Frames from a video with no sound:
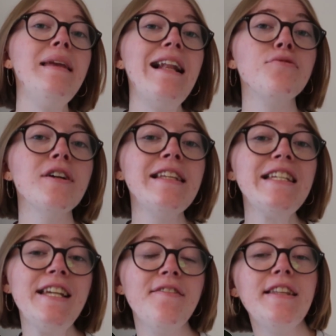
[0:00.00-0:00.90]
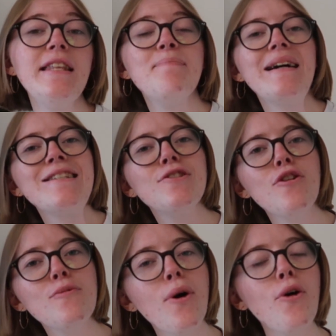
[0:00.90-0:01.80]
Mais la voie TGV n'est pas
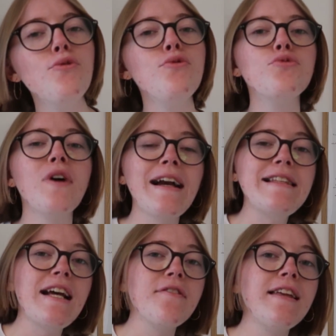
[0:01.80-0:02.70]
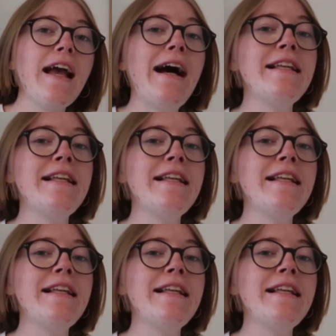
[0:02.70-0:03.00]
seulement une voie réservée